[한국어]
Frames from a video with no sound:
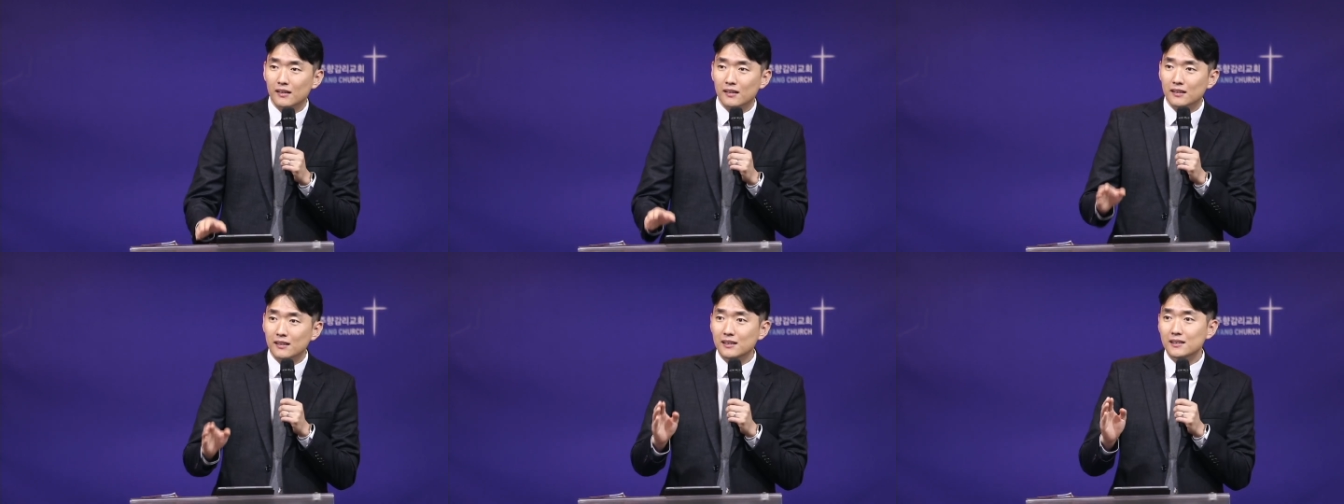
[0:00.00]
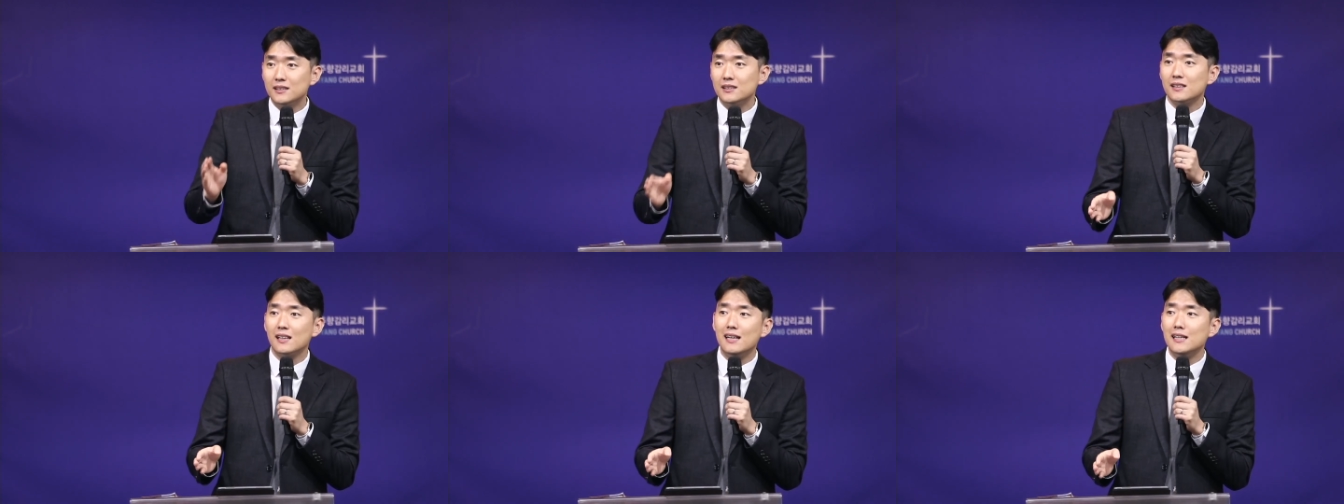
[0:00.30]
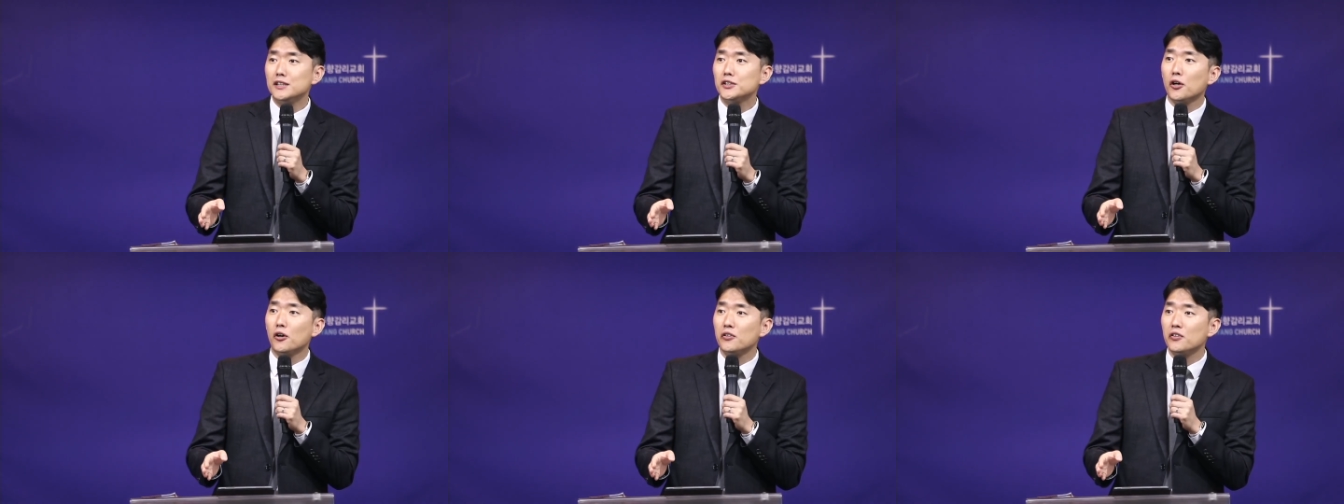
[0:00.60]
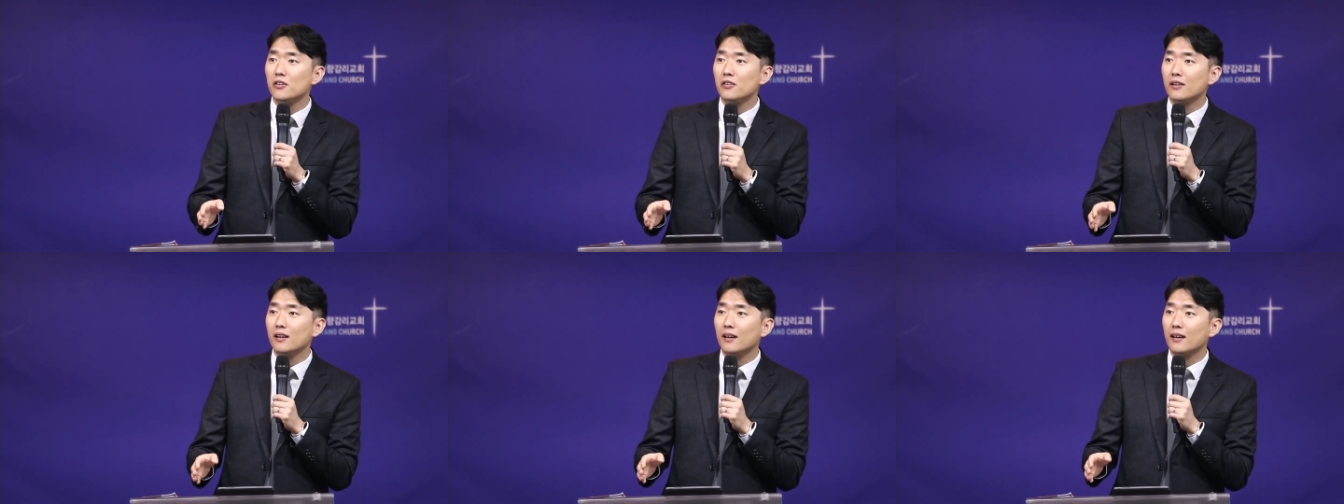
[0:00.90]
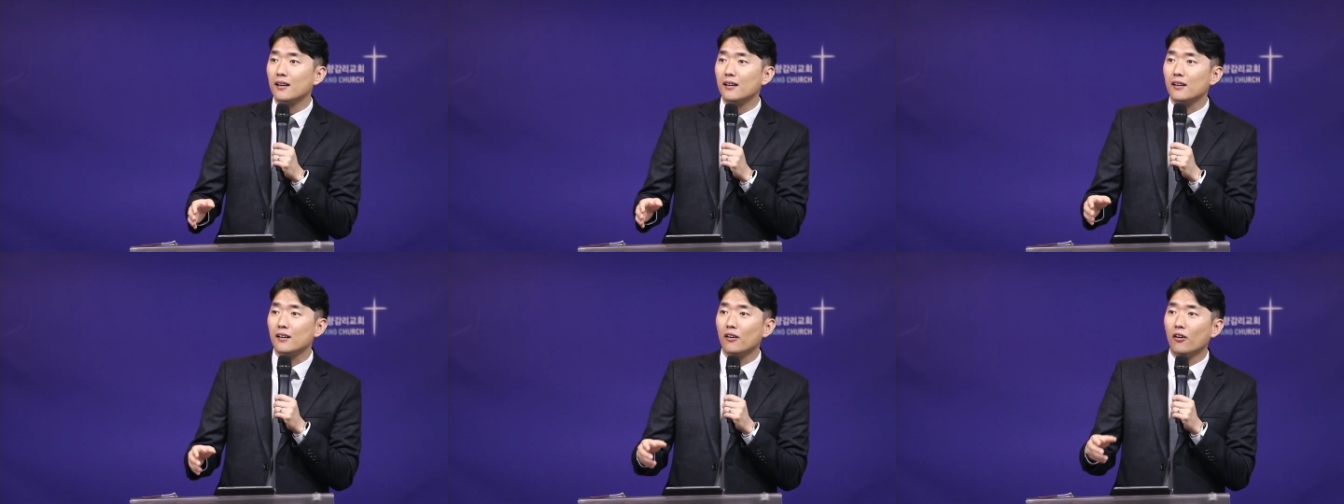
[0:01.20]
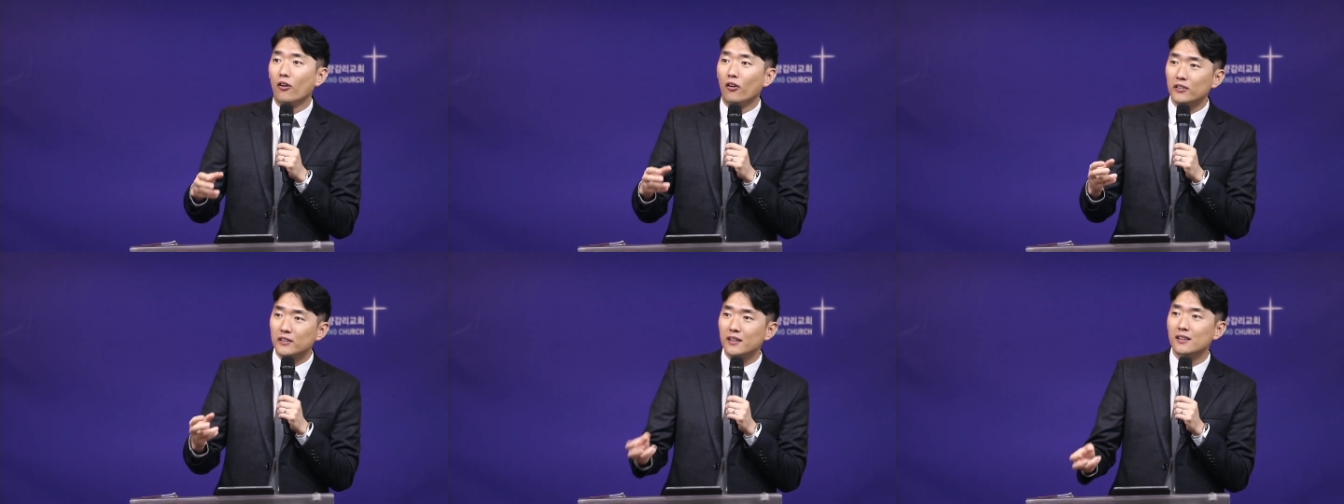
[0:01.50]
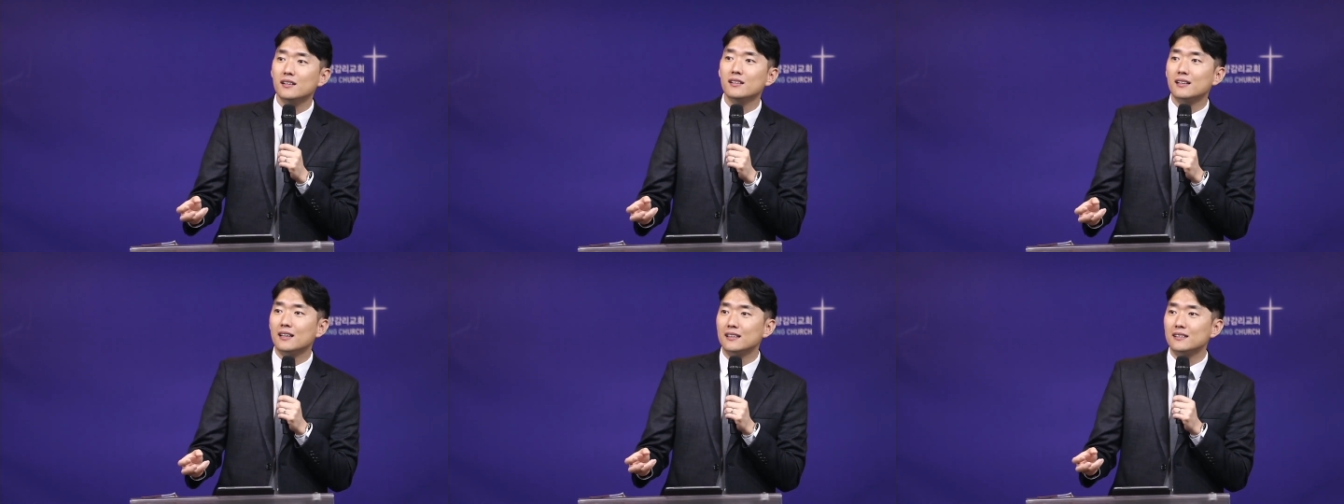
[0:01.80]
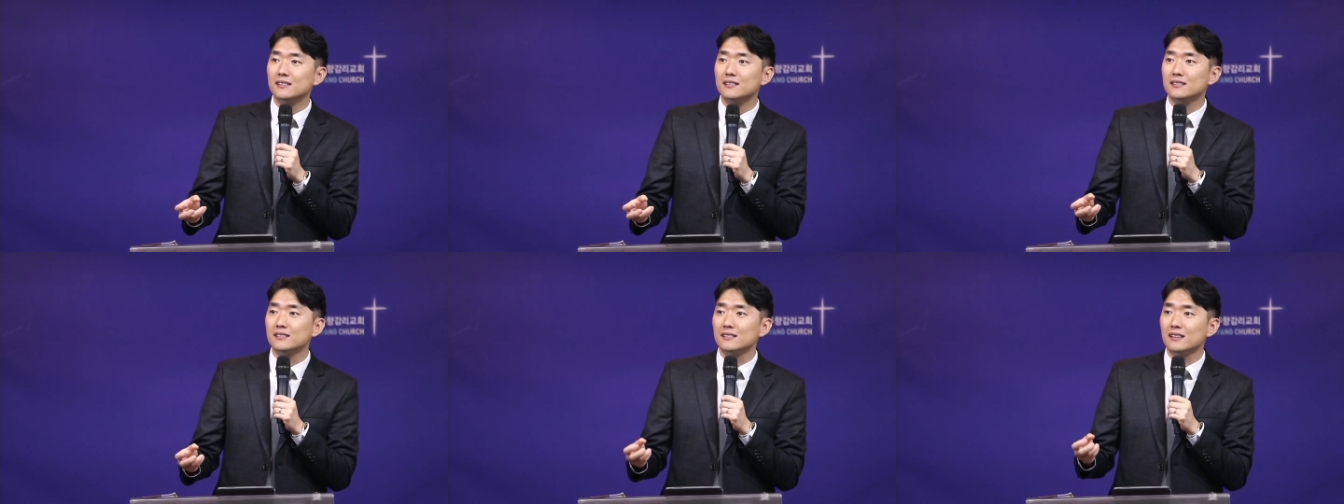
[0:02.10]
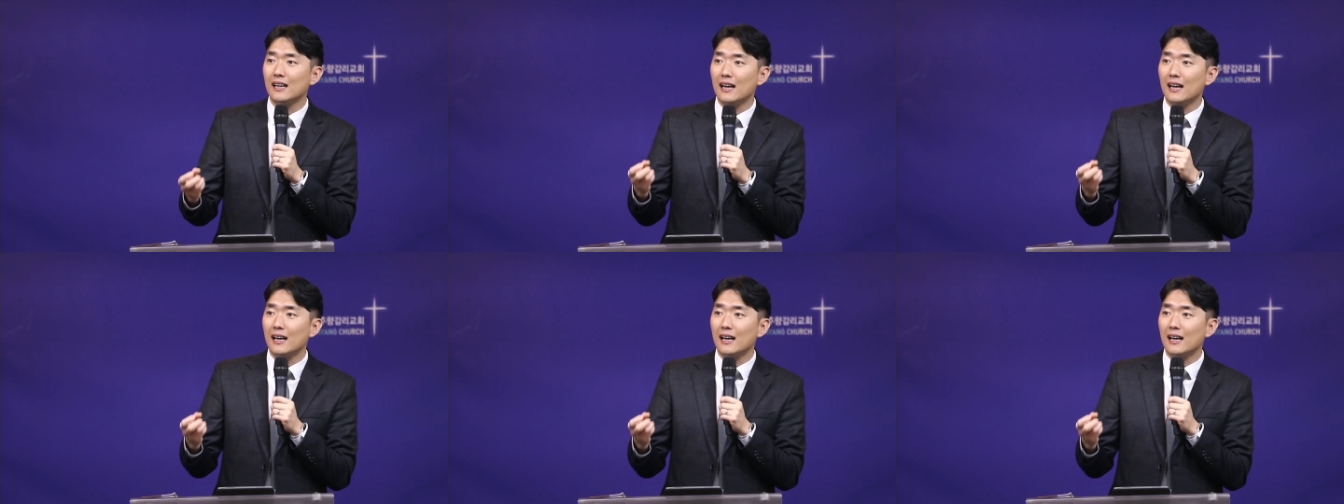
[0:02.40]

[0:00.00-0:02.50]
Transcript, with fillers: 이스라엘 전역에 어디를 가든